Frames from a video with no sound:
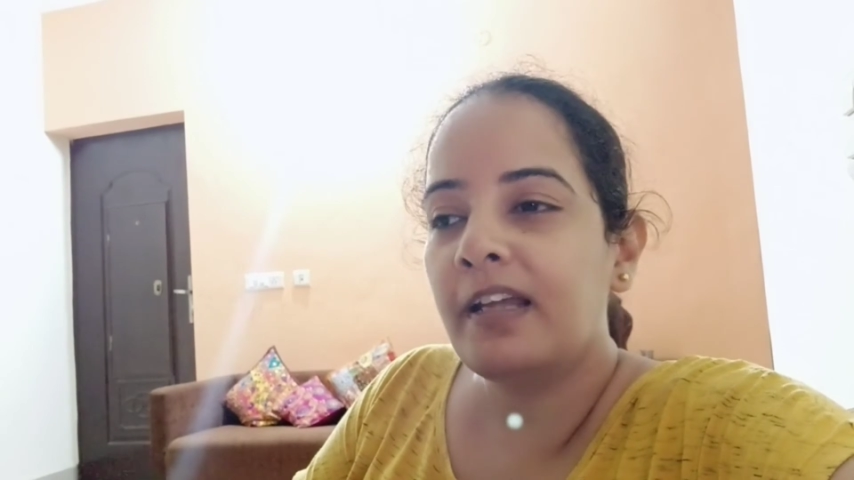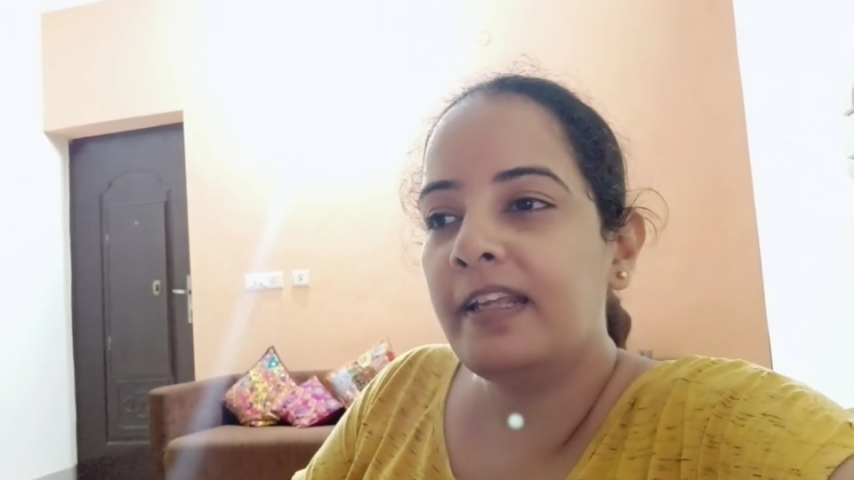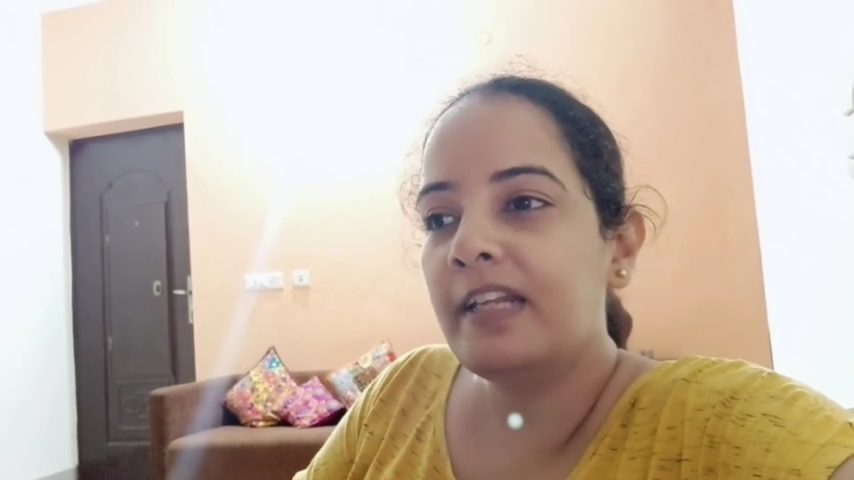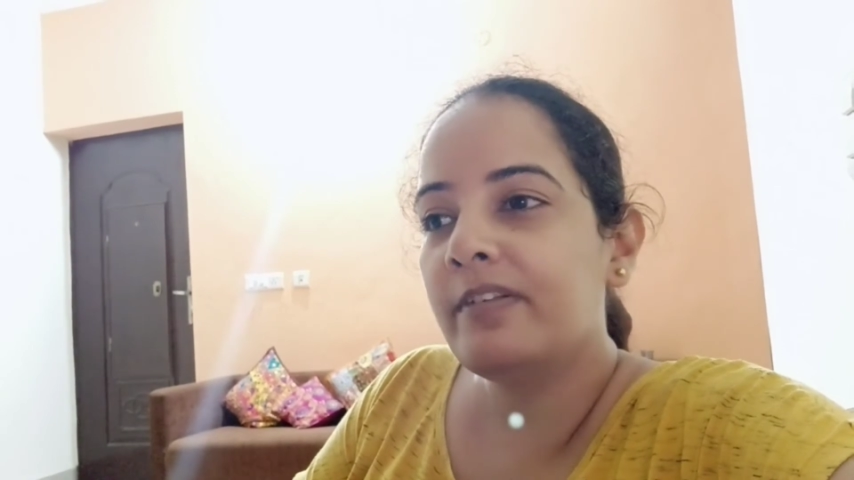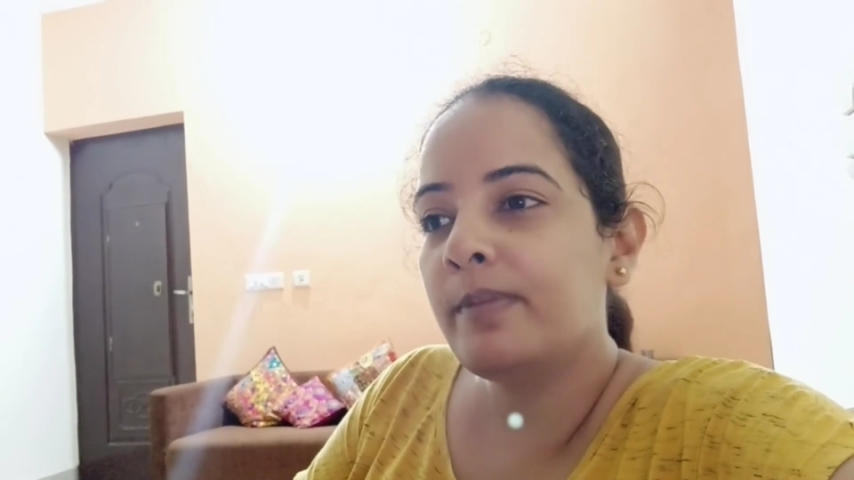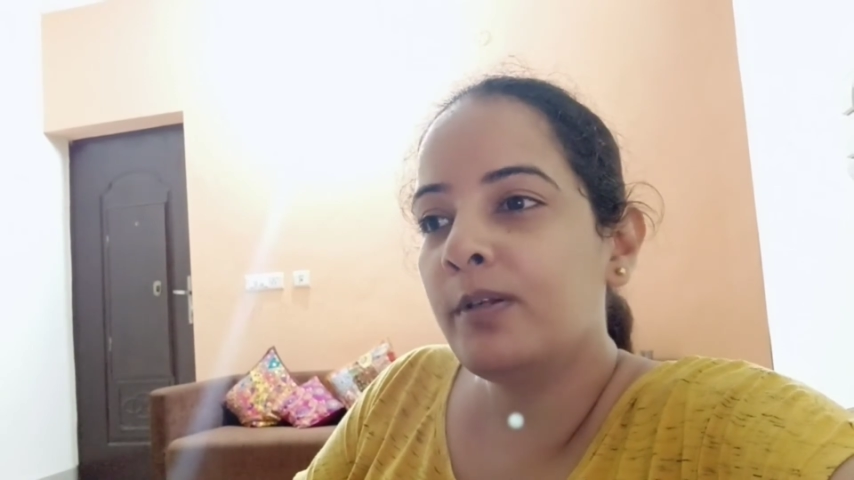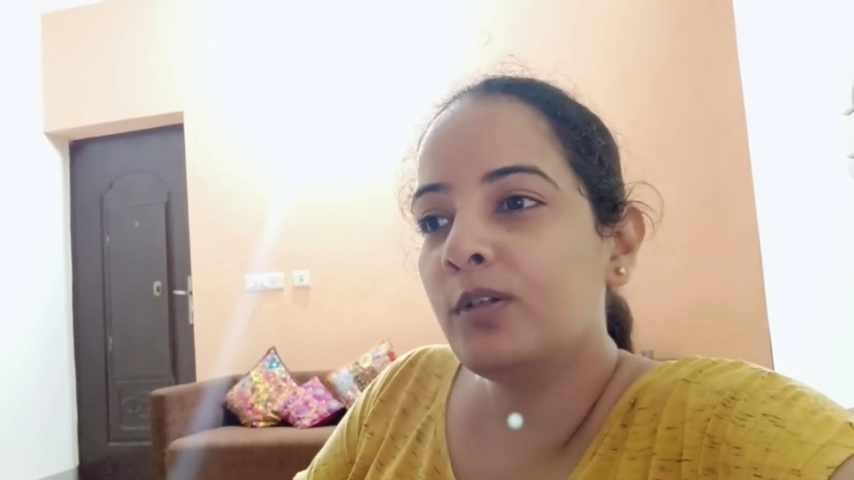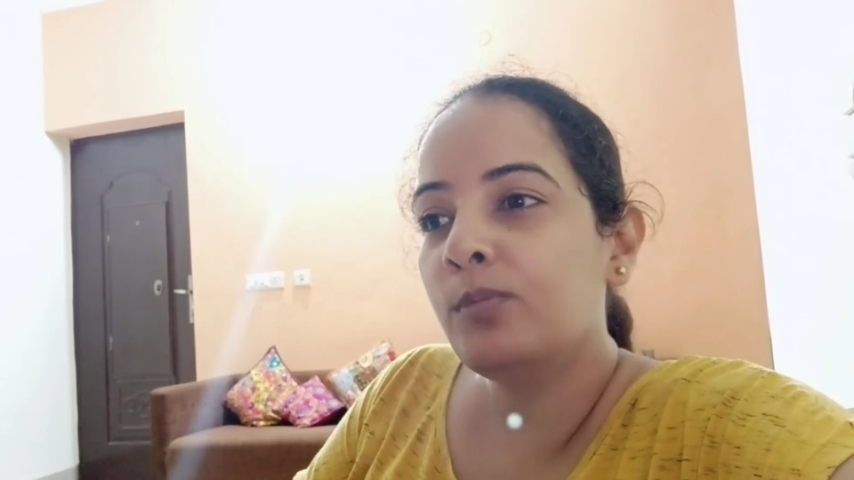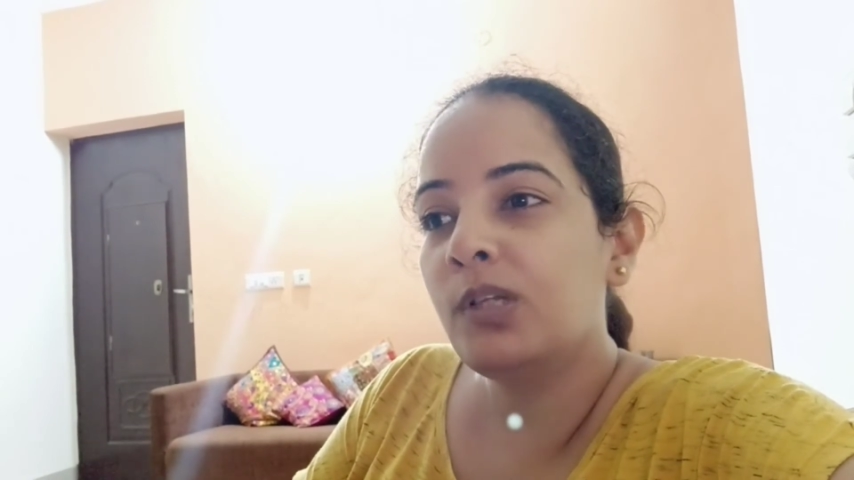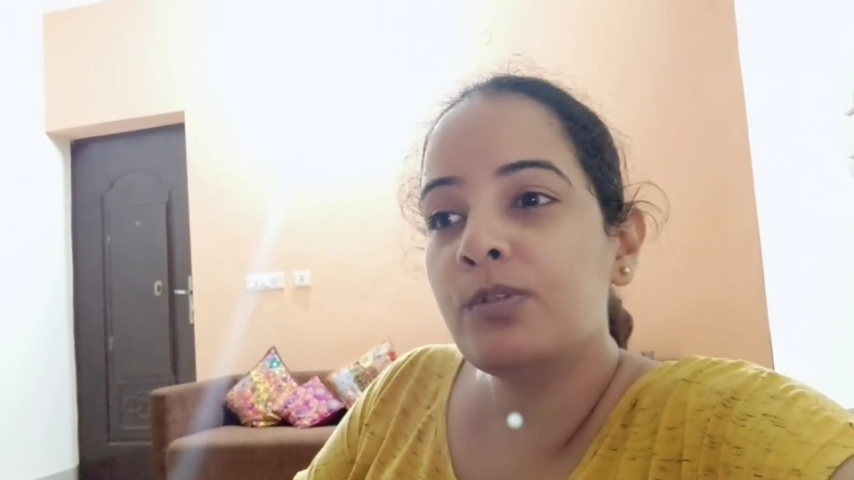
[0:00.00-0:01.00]
खाने के लिए फिर मैंने
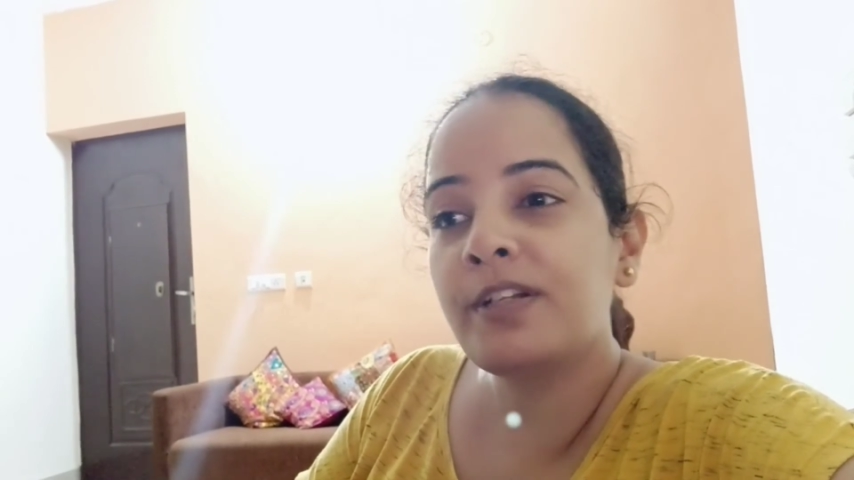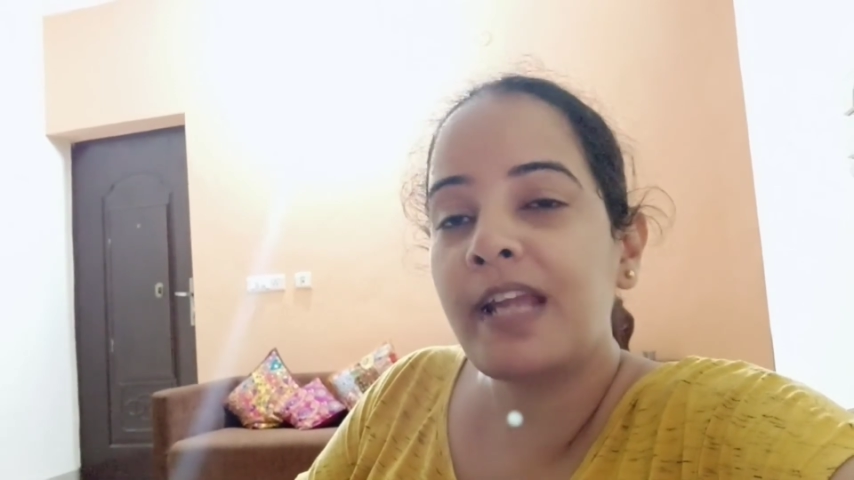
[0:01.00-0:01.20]
उनको बोला मुझे